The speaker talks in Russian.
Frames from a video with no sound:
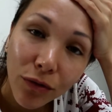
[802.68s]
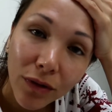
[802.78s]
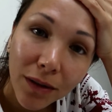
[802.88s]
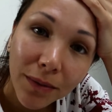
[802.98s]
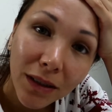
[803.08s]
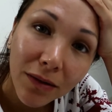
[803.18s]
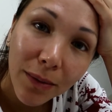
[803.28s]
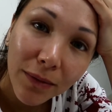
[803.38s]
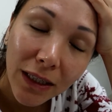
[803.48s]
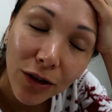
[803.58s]
увидимся с
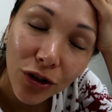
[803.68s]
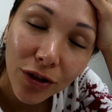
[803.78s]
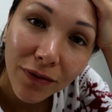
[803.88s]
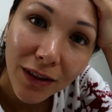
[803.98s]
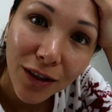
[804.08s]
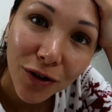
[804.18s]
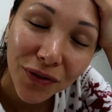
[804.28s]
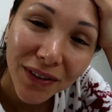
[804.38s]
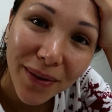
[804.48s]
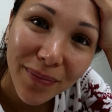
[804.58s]
вами в следующем видео.
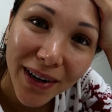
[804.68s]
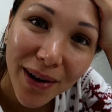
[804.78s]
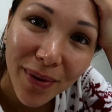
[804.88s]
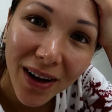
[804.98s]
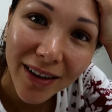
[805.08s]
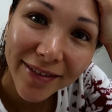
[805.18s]
Всем пока-пока.